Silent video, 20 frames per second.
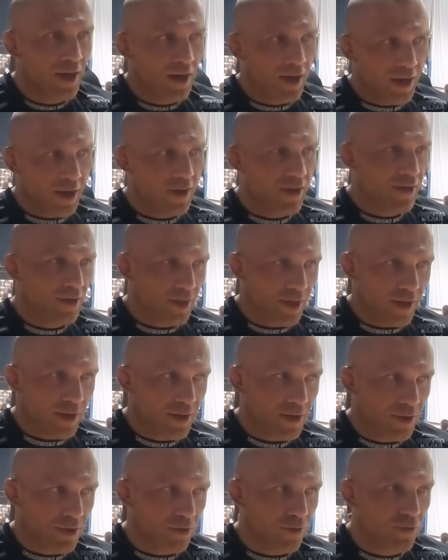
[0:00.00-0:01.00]
ale i tak
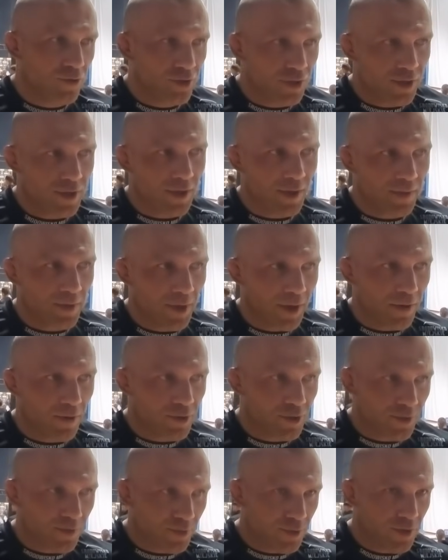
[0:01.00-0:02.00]
to luźniej
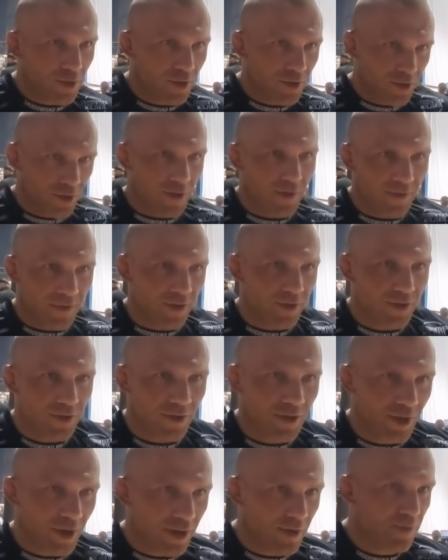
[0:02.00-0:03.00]
zamieniało się później, że wiesz,
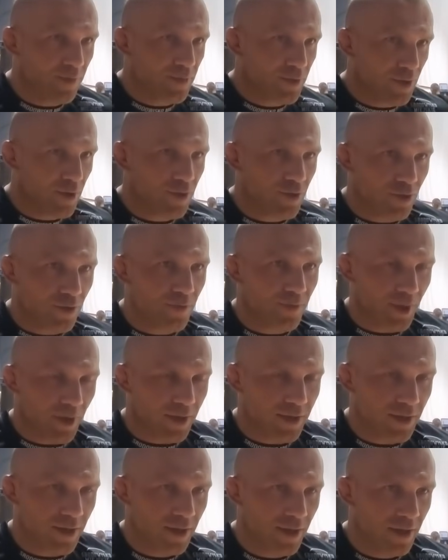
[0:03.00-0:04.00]
że taką ciężką
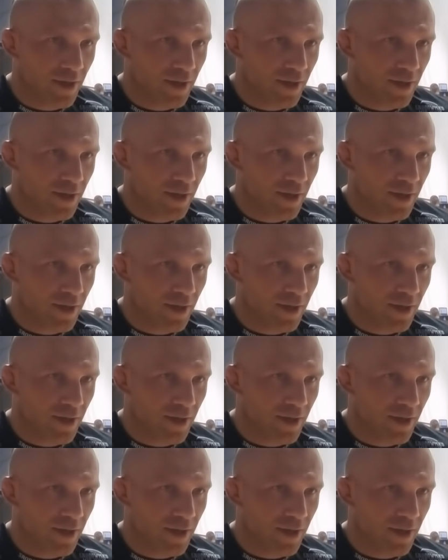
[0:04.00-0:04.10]
pracę.